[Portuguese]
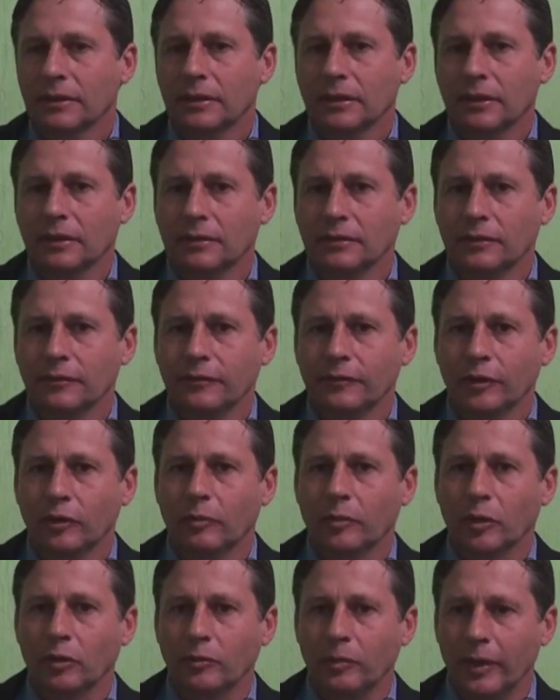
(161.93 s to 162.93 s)
Então eu
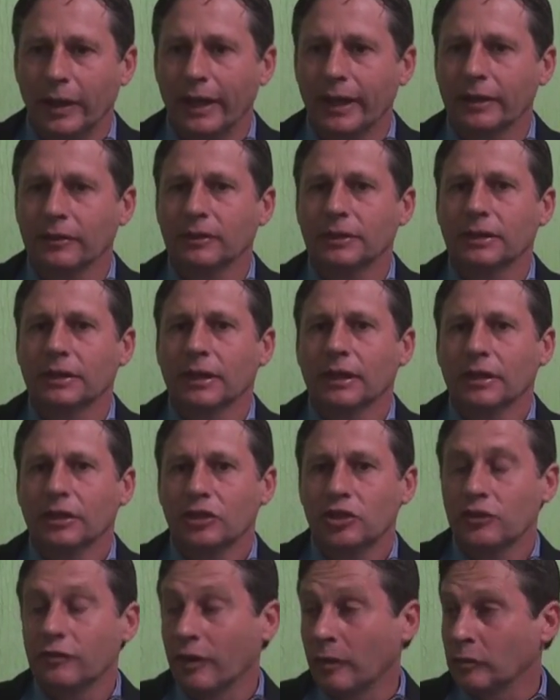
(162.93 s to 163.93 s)
fico preocupado,
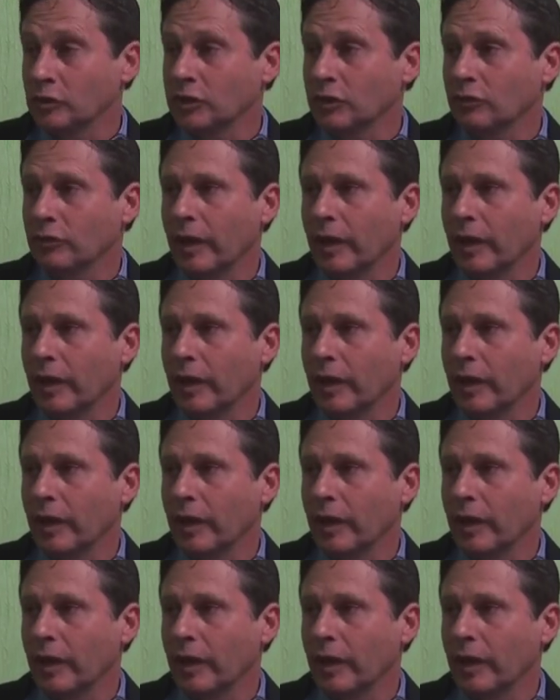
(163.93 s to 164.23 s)
estivemos